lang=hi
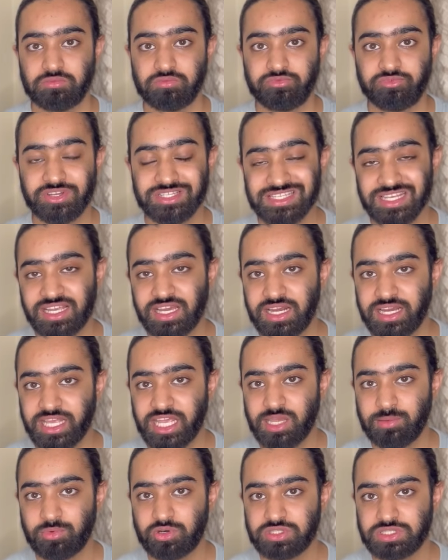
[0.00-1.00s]
फिज़िकल
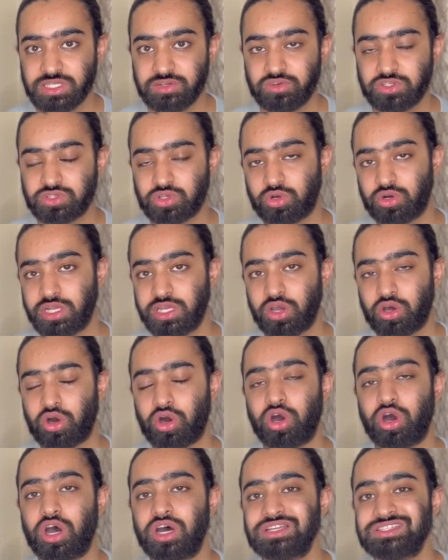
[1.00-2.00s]
गेम होती वो थोड़ी
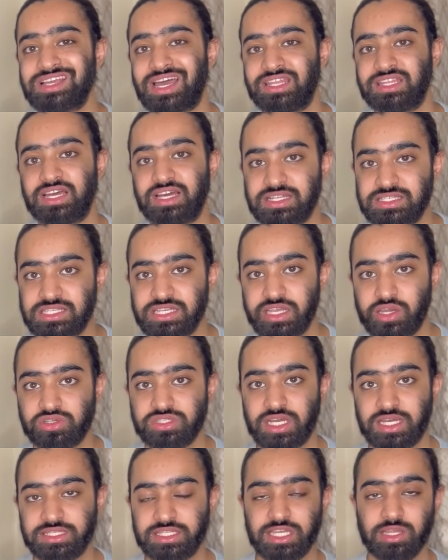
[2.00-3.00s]
और ज़्यादा अच्छी हो
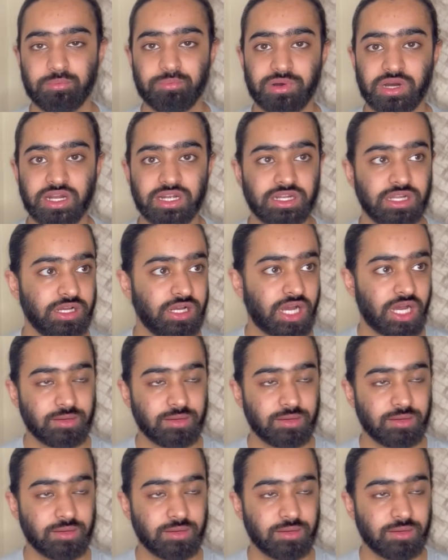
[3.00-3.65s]
जाती बट